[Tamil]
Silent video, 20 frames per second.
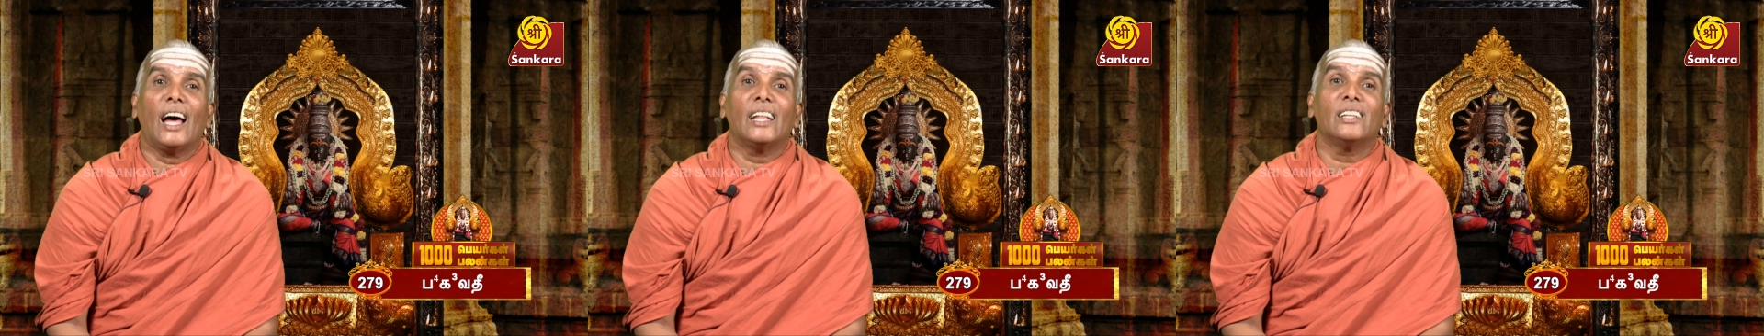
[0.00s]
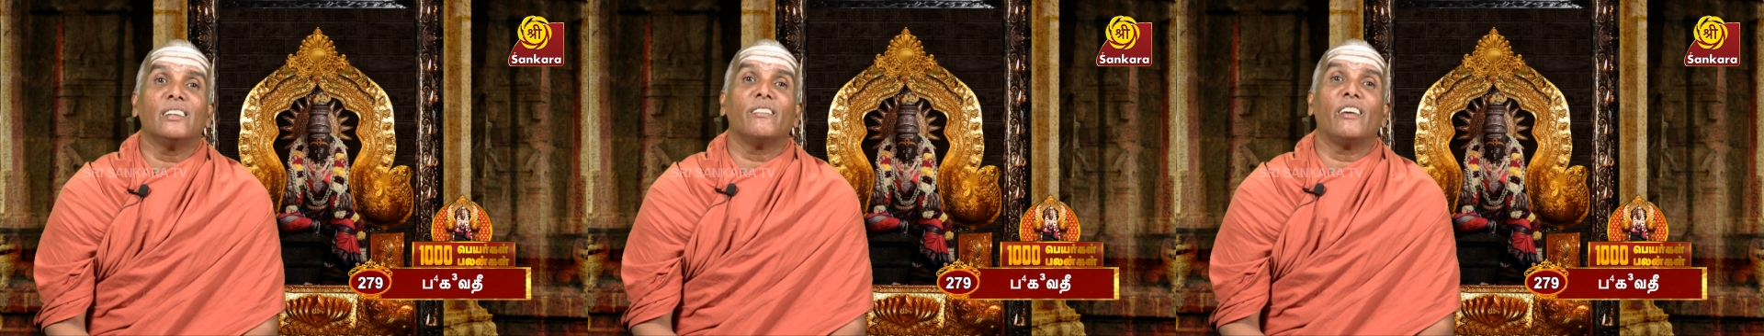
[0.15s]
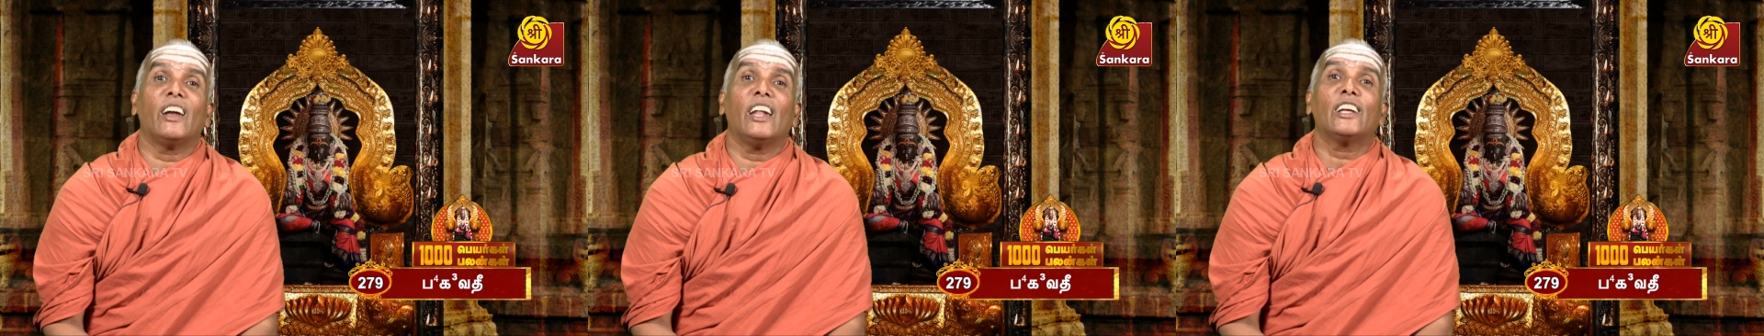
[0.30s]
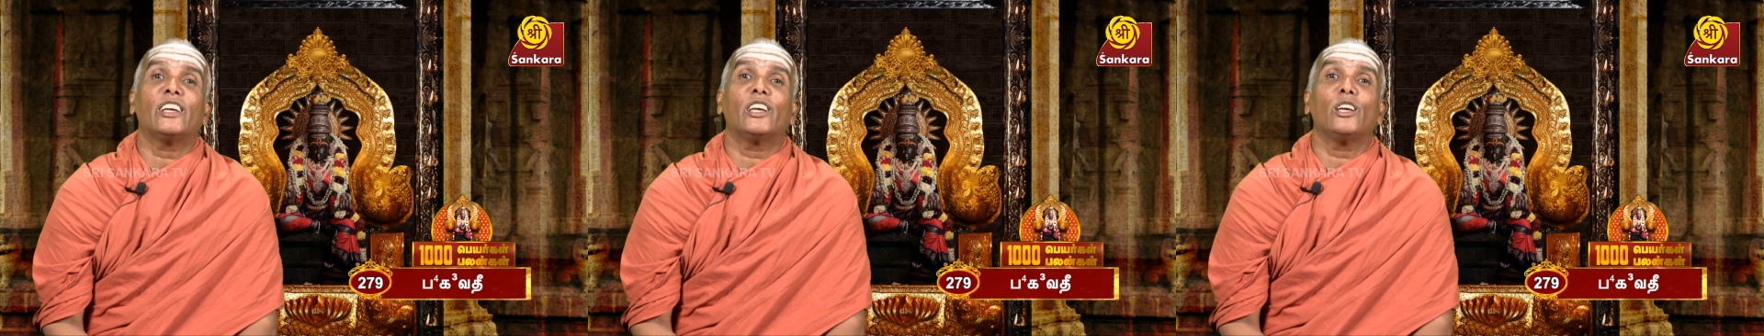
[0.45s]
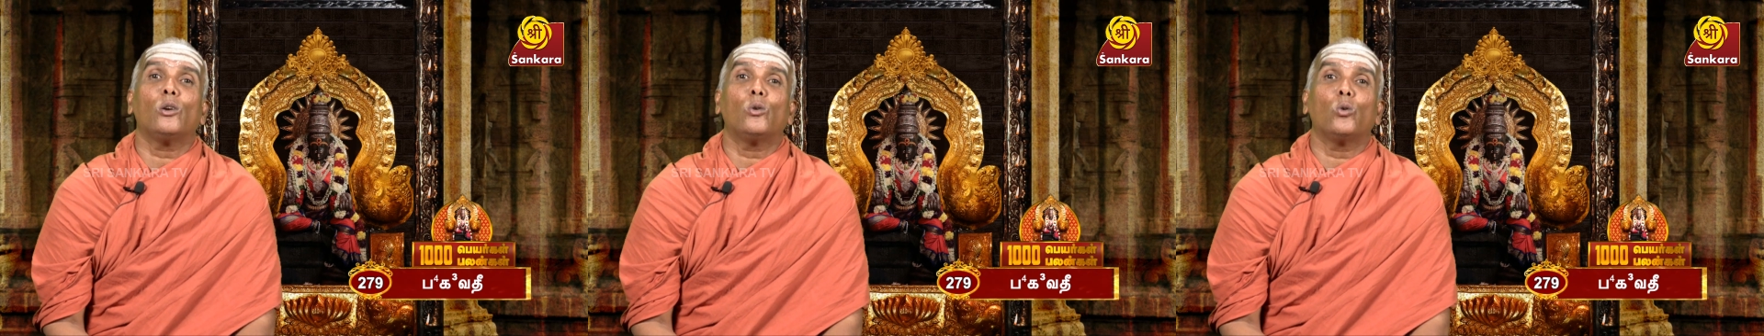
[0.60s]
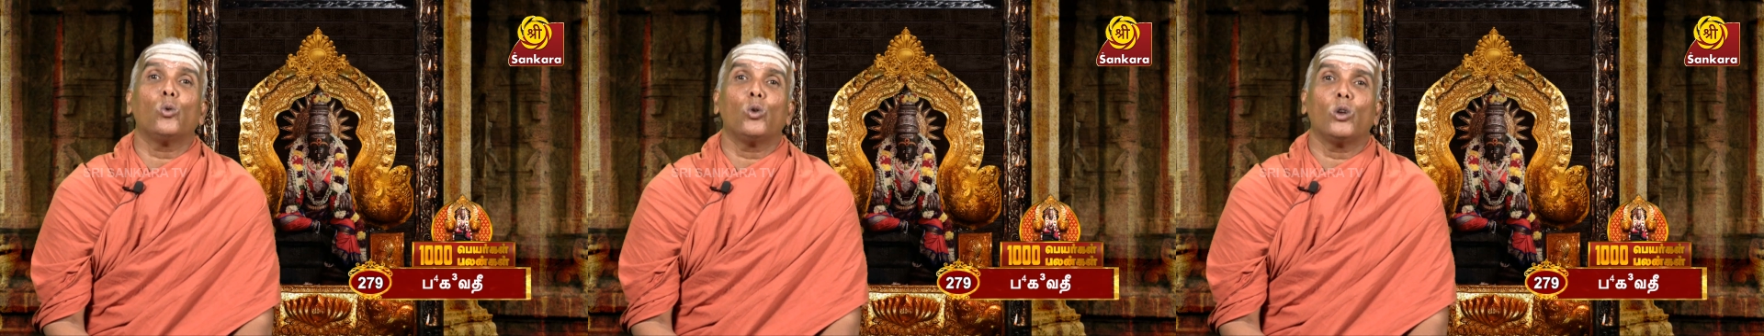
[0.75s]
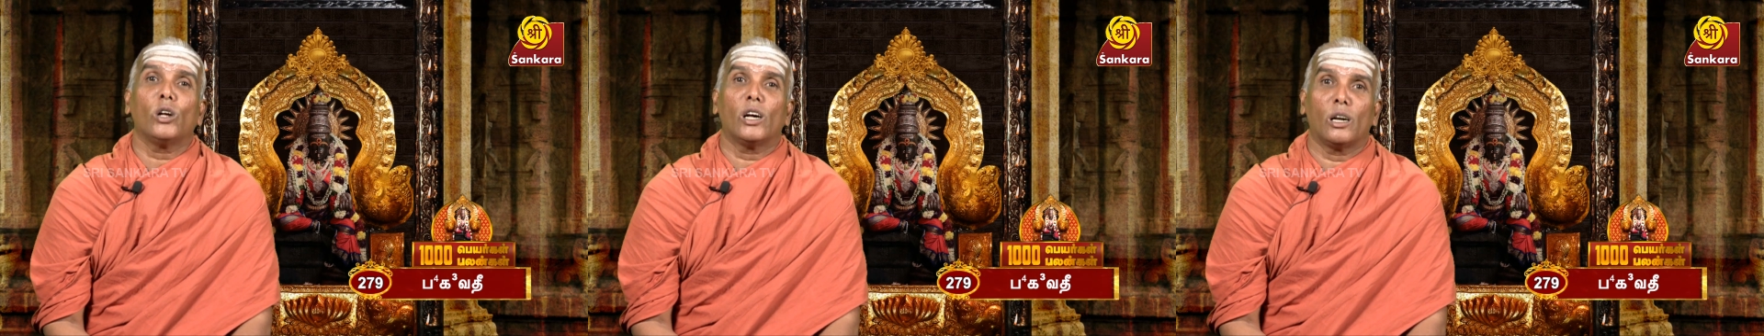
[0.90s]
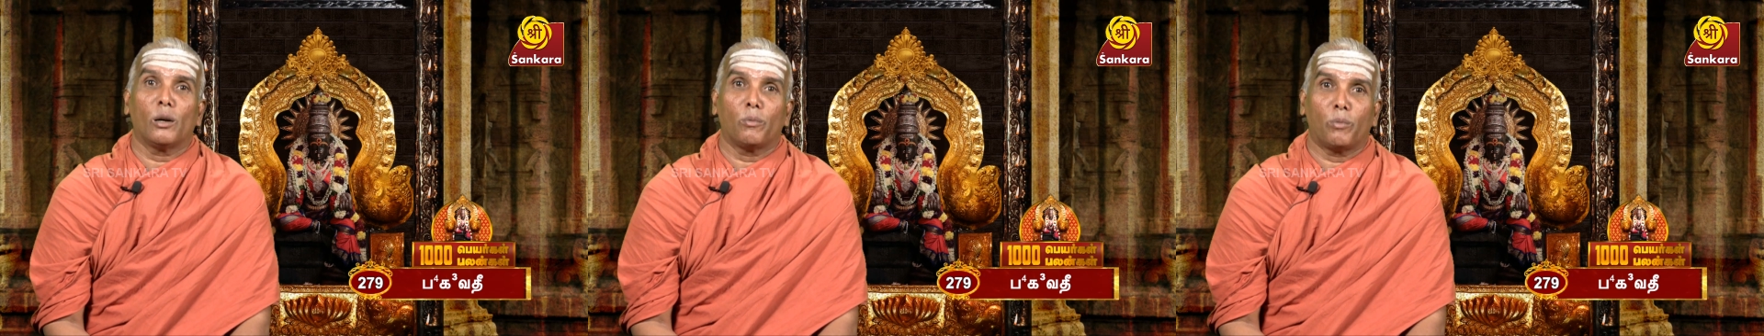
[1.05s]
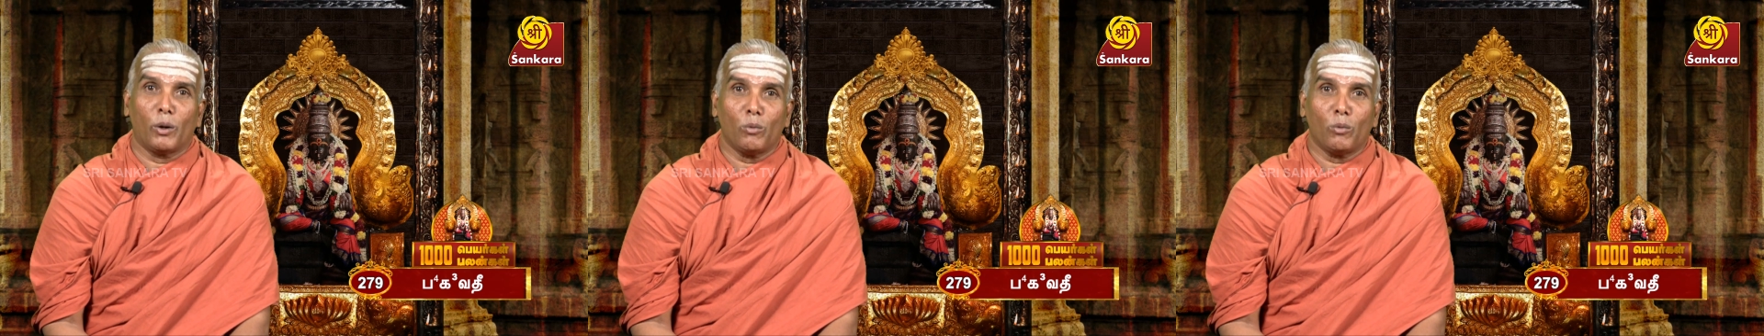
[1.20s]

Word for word: அது விளக்கி கூறுகிற